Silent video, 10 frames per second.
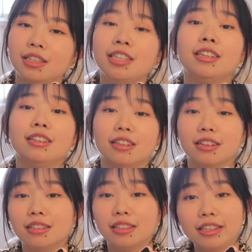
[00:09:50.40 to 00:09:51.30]
沁
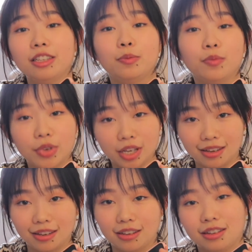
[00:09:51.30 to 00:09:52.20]
人心
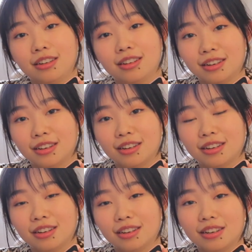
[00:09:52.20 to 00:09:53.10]
脾。
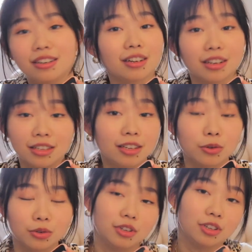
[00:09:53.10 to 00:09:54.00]
这个
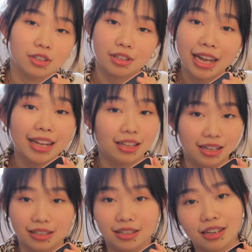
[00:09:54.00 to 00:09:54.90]
形容的真是太
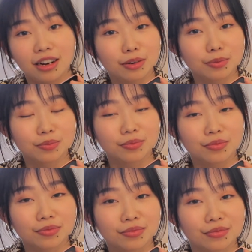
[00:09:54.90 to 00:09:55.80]
贴切了。
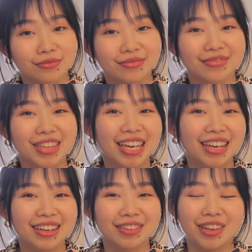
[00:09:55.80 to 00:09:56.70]

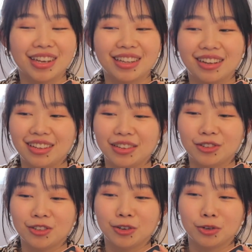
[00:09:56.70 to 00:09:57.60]
所以，当你
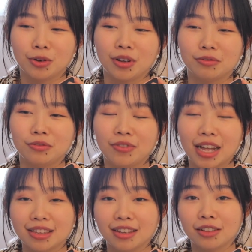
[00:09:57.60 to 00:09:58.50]
觉得有时候很
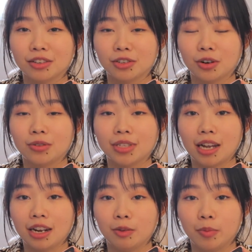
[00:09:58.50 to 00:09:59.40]
烦躁的时候，你
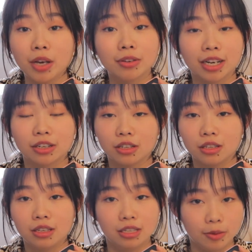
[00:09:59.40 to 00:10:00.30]
家里没有加湿
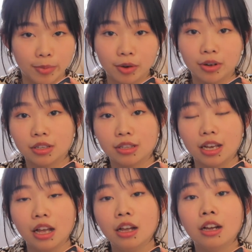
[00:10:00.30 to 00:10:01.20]
器也没关
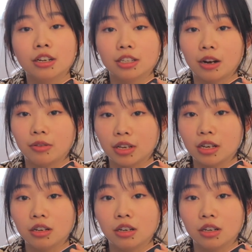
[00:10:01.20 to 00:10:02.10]
系，找
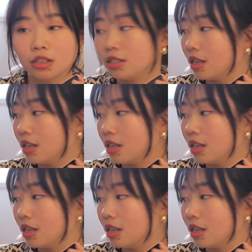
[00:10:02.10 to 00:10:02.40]
一个